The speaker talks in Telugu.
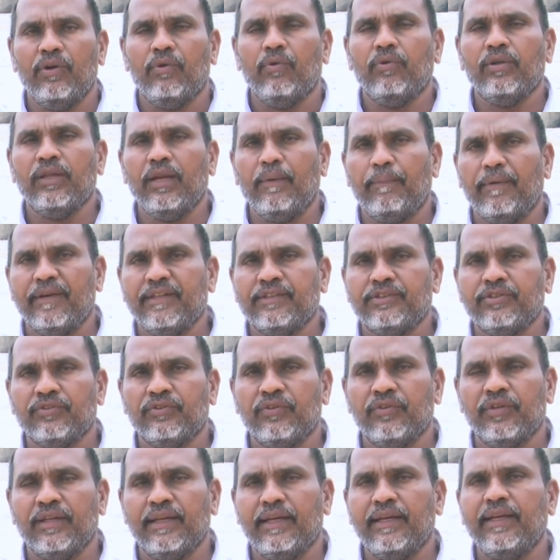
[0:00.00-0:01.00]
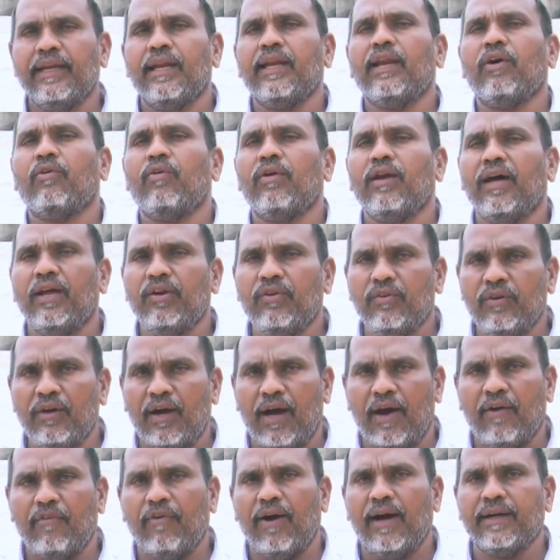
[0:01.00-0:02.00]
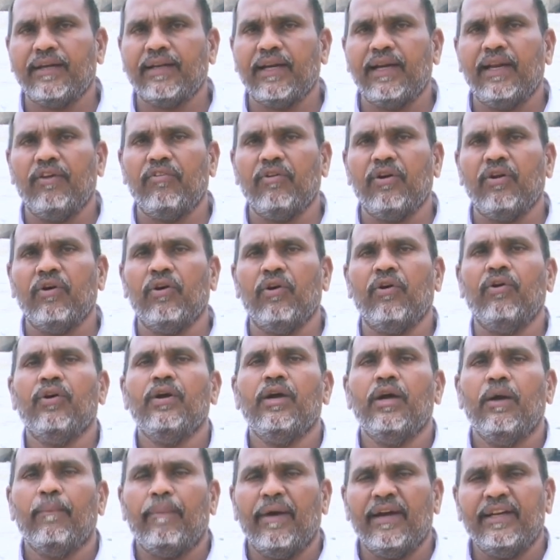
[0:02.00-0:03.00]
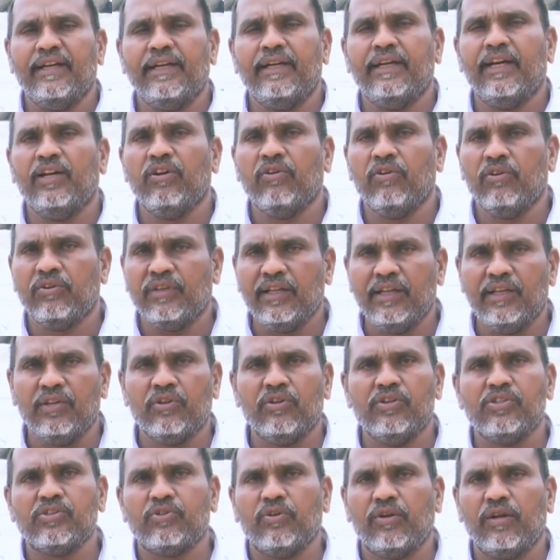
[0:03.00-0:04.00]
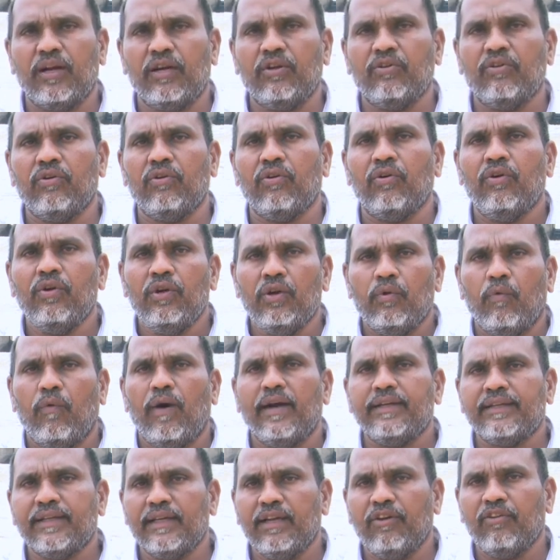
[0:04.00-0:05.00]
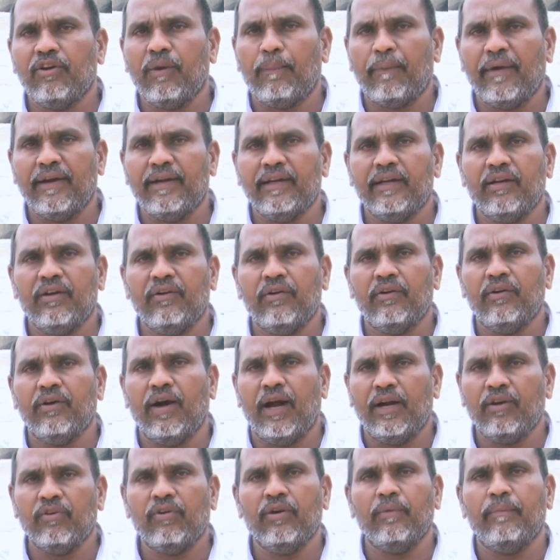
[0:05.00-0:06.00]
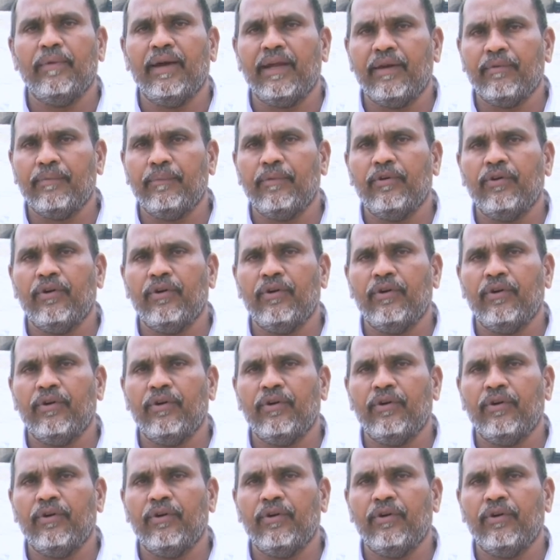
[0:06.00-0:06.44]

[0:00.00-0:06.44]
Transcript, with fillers: వదిలే పరిస్థితి ఉంది నిన్న కూడాను ఆ వాటర్ లెవెల్ పన్నెండు అడుగులు ఉంది ఈరోజు కూడాను వాటర్ లెవెల్ పన్నెండు అడుగుల మేర